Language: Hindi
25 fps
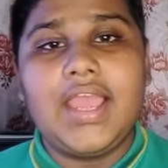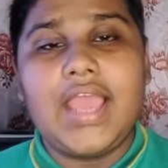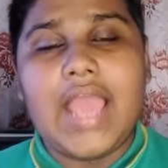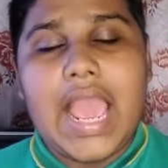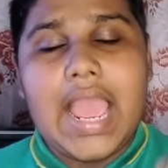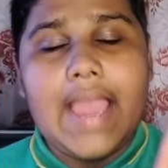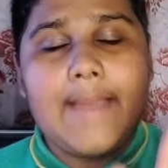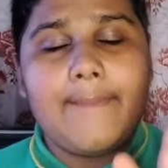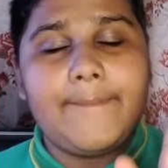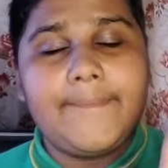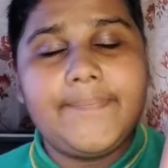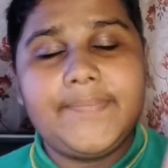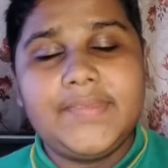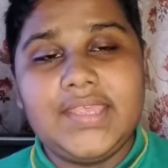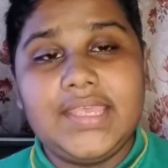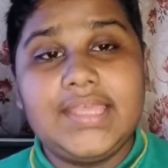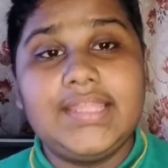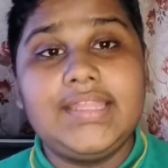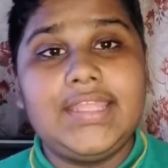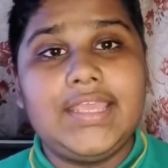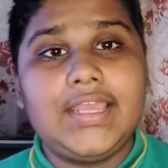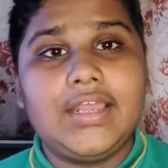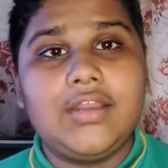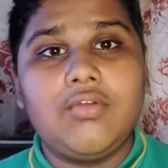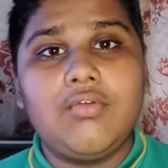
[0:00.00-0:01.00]
पहले आप
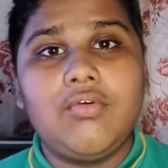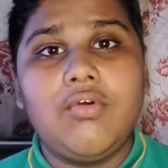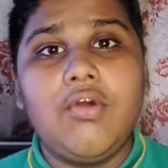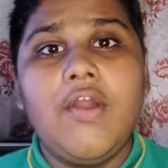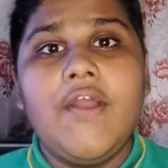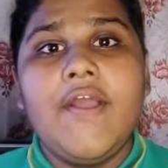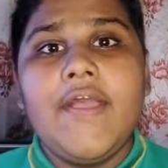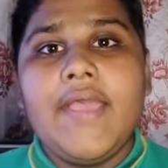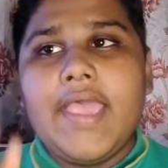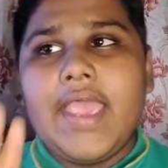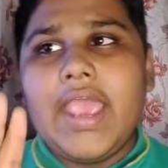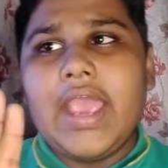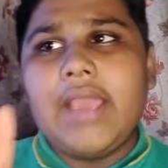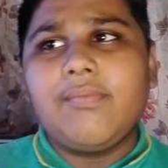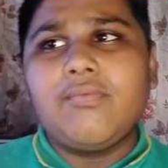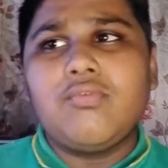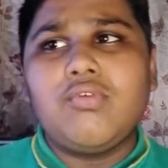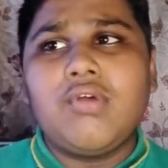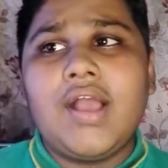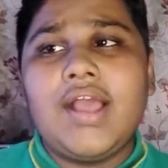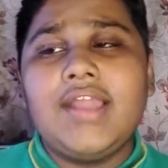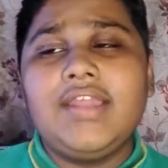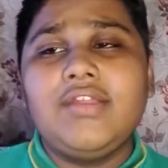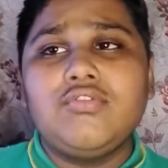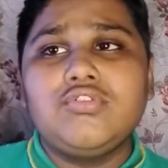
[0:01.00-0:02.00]
ये देख लो
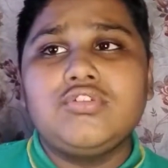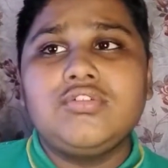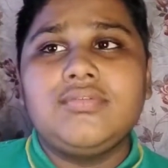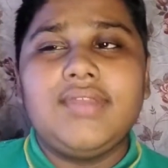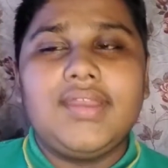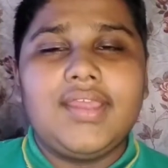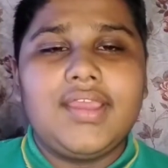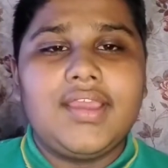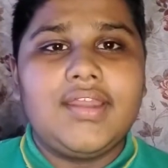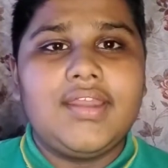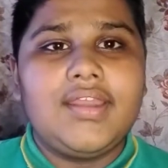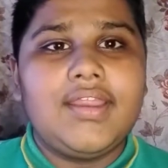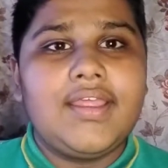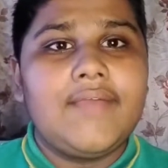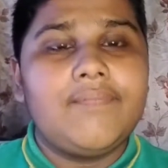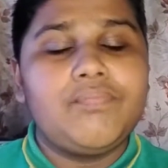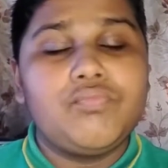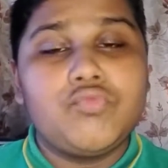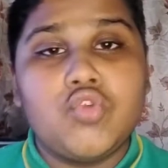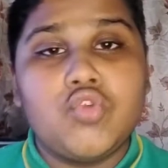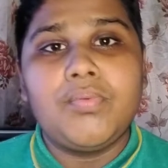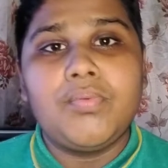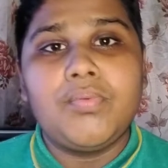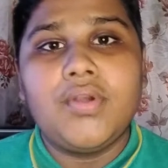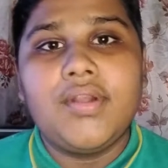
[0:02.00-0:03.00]
आपको खाली कुछ भी नहीं करना
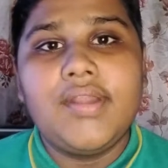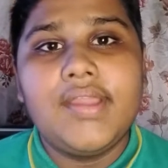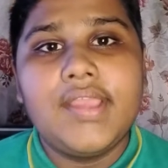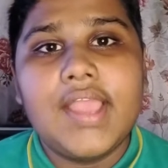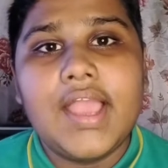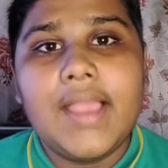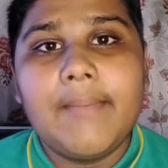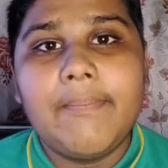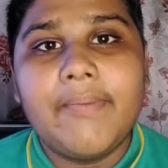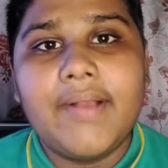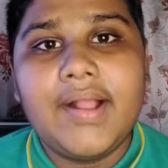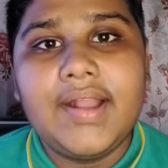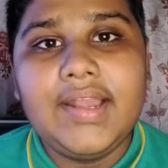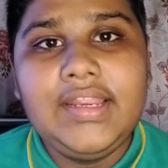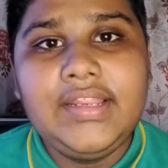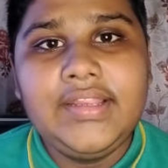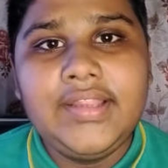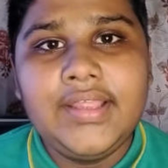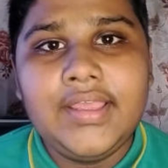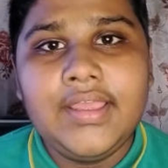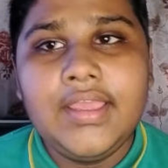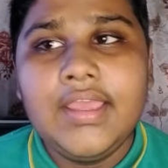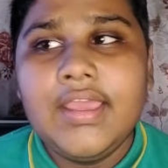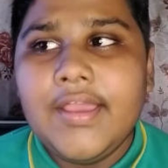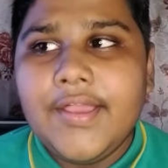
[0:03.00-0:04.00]
जो प्रोडक्ट आप
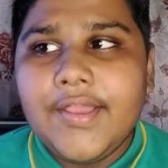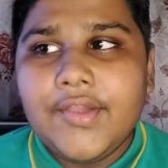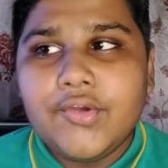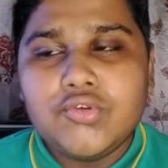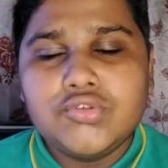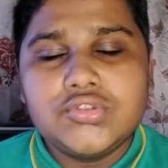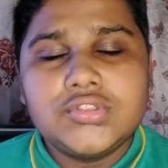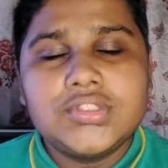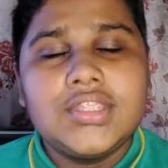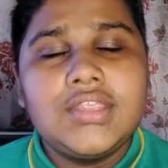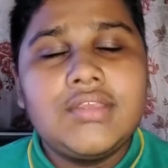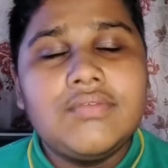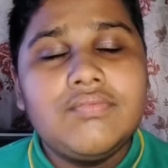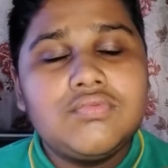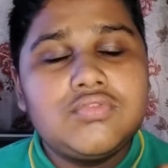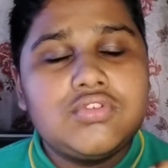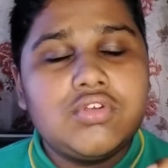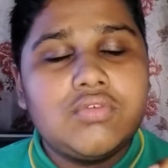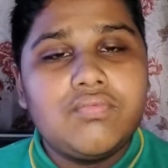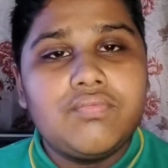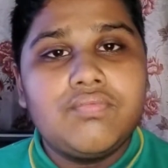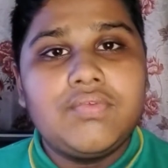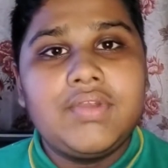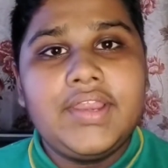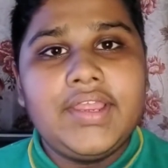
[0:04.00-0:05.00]
खरीदे उसकी
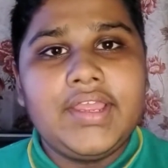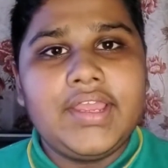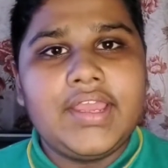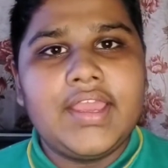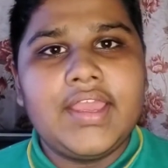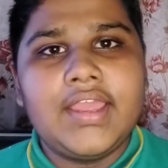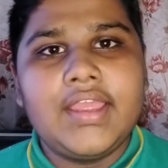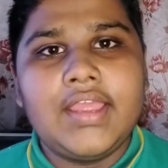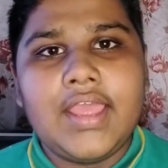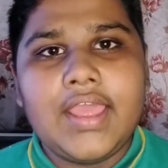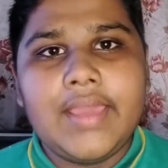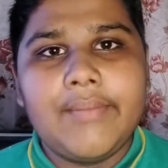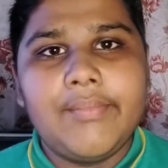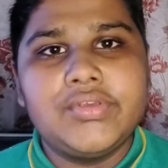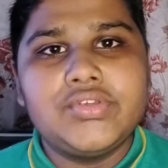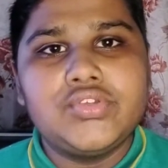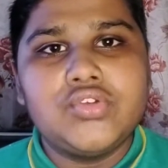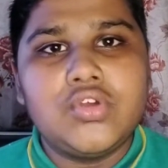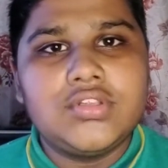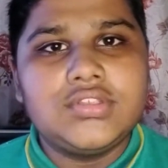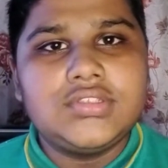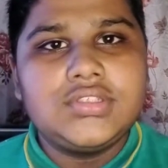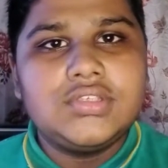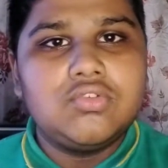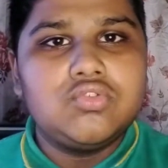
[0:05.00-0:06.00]
जो लिंक है
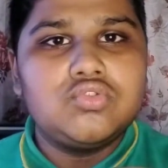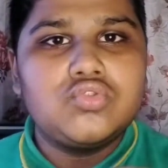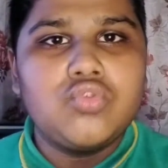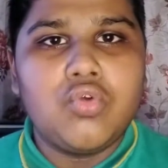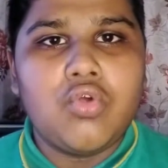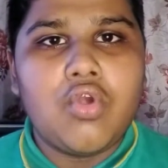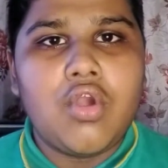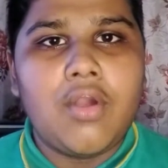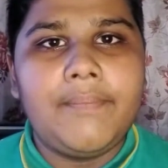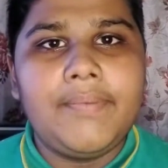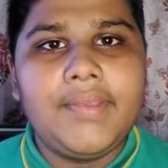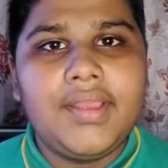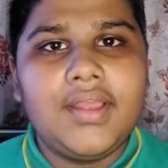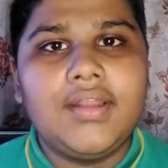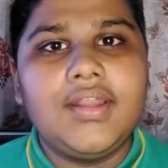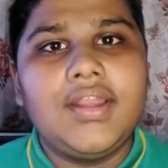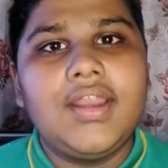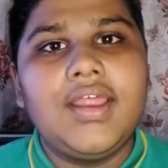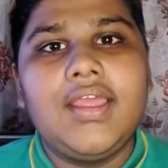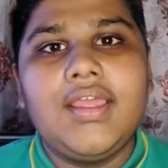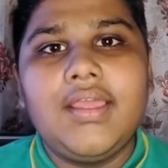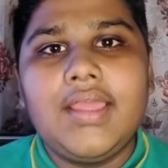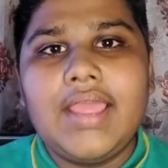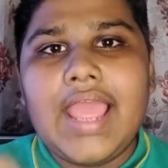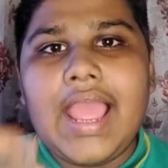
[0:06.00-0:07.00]
अमेजोन से उसको कॉपी
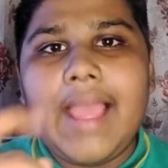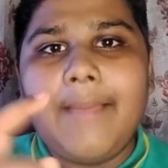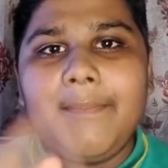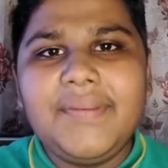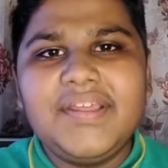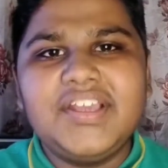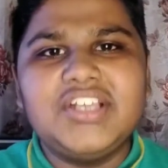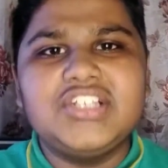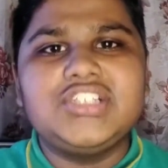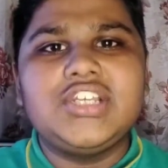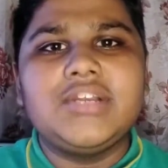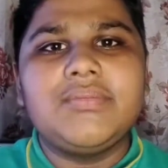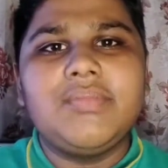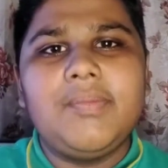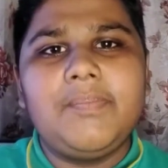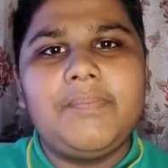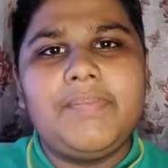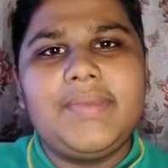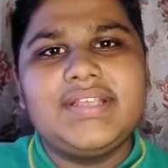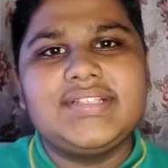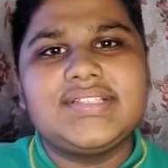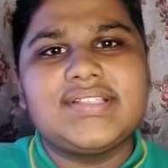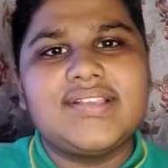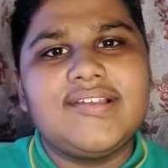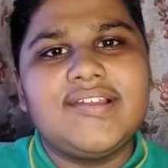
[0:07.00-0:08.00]
करना है एप्लीकेशन में
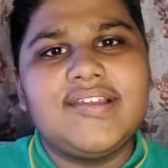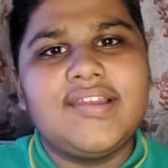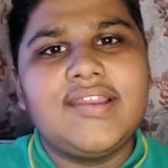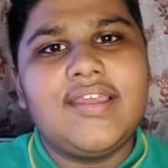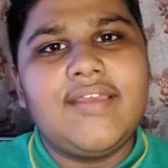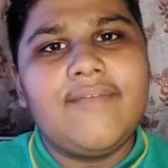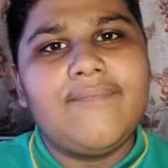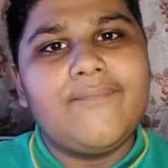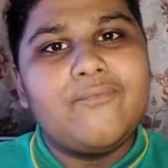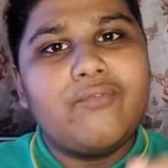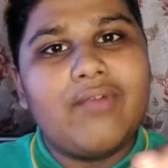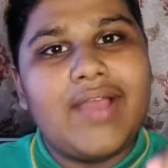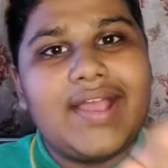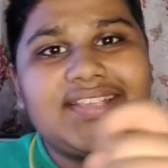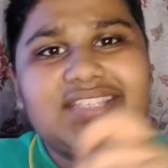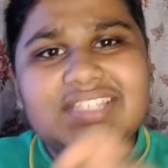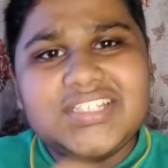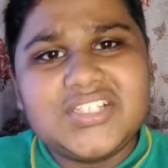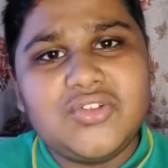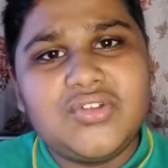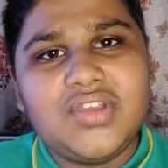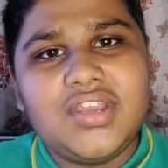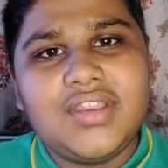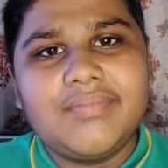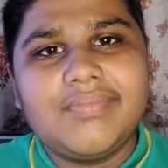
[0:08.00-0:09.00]
पेस्ट करना है वहाँ
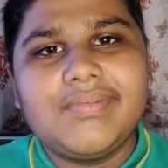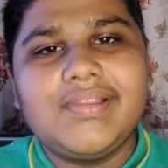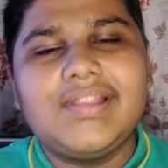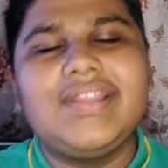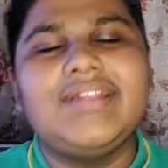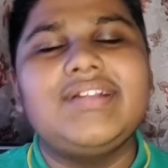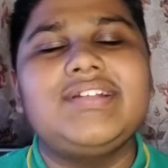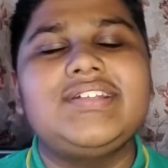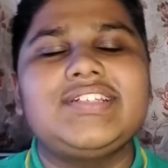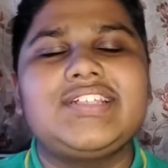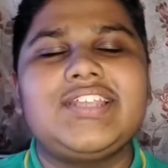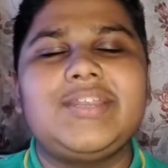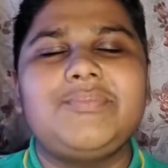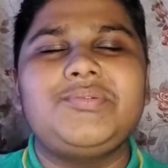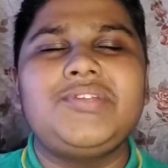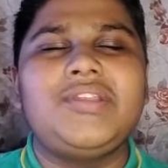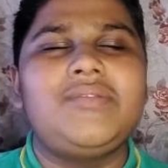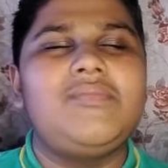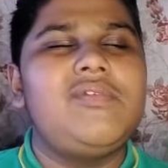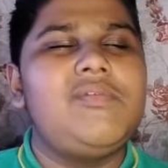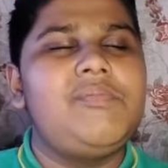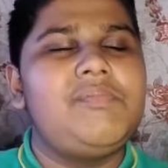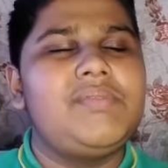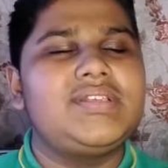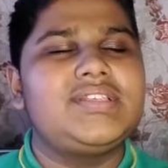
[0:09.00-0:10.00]
से जो लिंक पेस्ट है
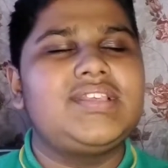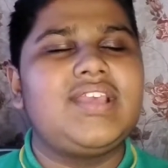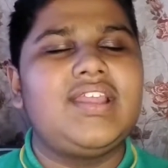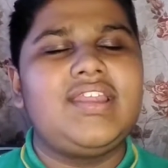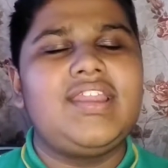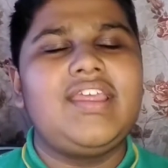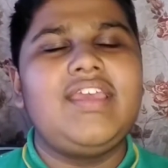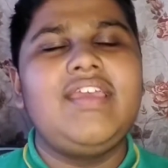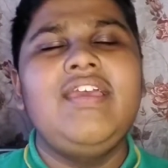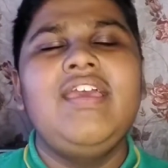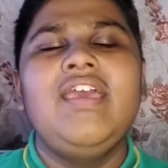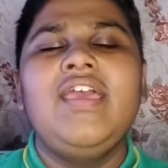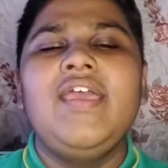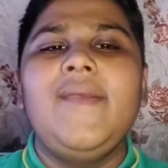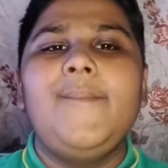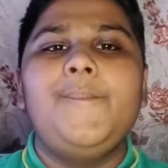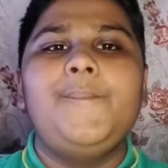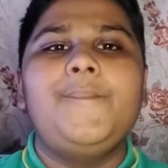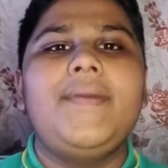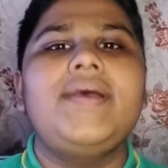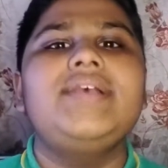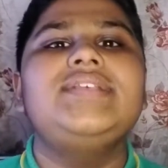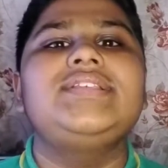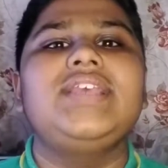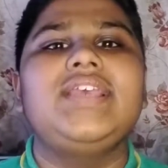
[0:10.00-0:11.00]
डिस्क्रिप्शन में पेस्ट करना है है
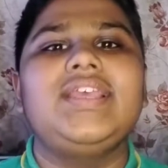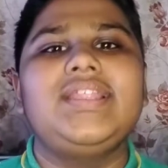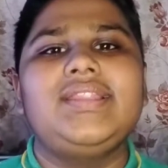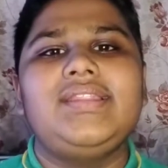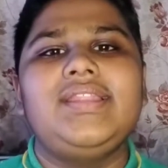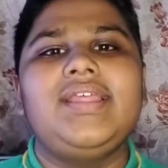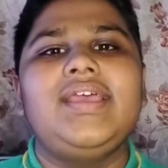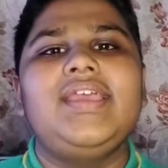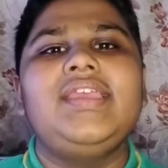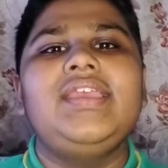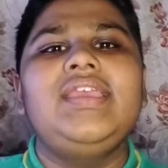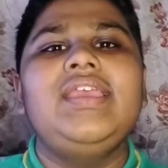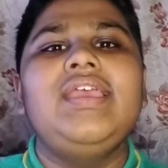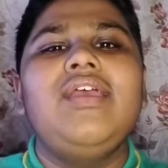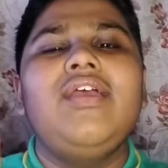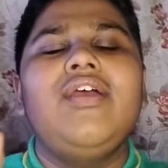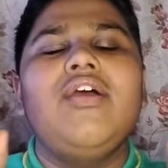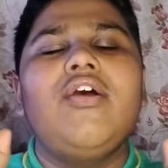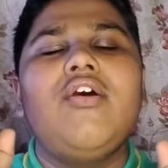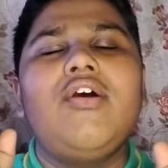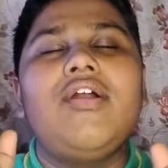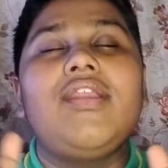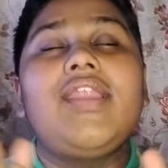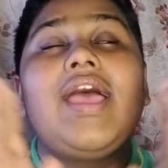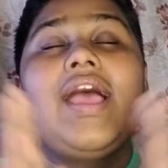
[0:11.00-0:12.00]
बस इतना ही
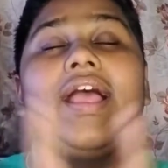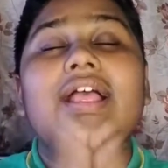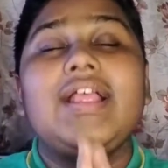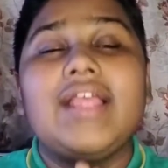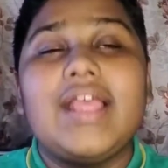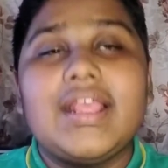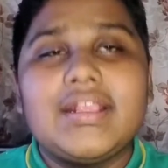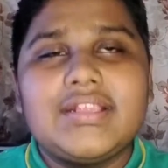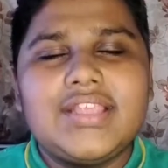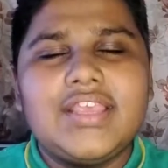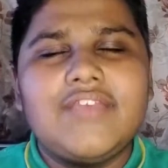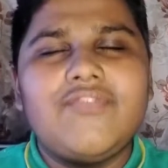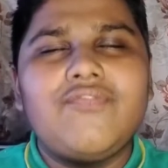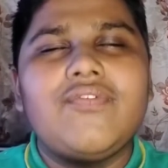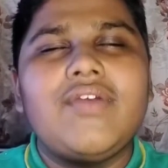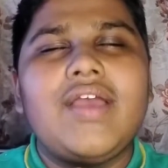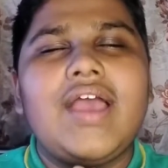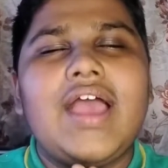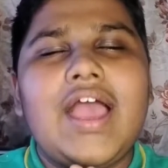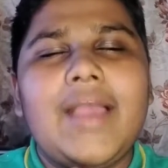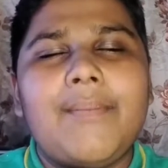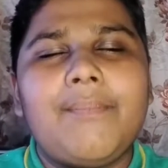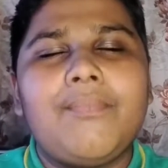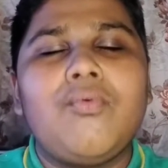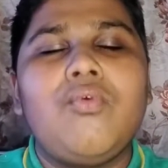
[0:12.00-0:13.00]
और
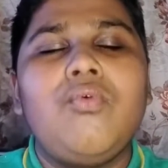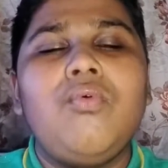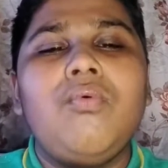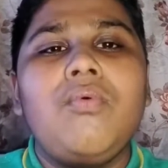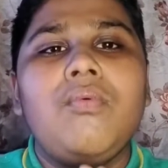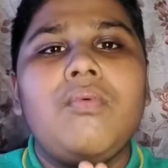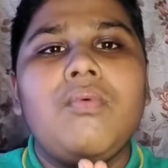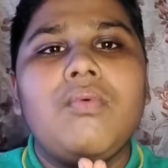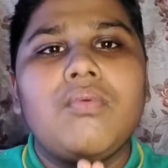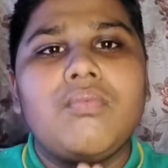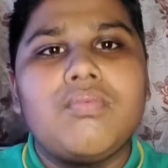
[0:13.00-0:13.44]
सिर्फ आपको